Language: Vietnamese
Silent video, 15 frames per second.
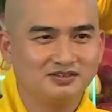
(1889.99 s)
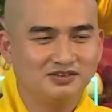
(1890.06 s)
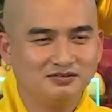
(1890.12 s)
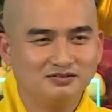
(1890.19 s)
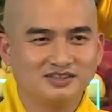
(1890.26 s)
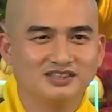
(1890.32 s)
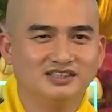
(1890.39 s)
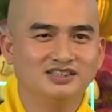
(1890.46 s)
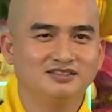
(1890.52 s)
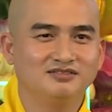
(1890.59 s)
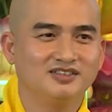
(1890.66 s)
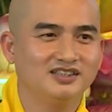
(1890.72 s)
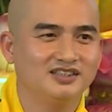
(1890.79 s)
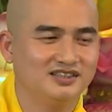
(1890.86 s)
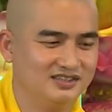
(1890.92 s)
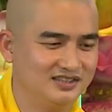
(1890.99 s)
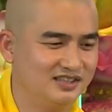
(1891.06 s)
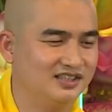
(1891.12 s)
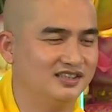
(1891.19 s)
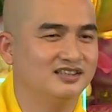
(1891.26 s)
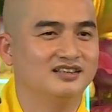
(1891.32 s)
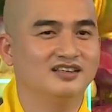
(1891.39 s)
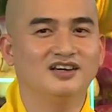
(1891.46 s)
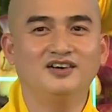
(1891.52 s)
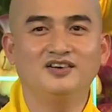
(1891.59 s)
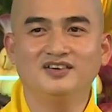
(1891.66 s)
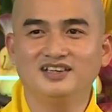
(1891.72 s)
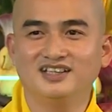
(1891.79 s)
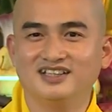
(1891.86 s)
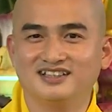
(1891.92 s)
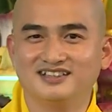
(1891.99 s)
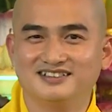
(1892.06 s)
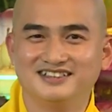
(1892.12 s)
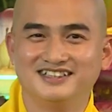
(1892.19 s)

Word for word: phụ cũng cười cũng nói ờ ngon à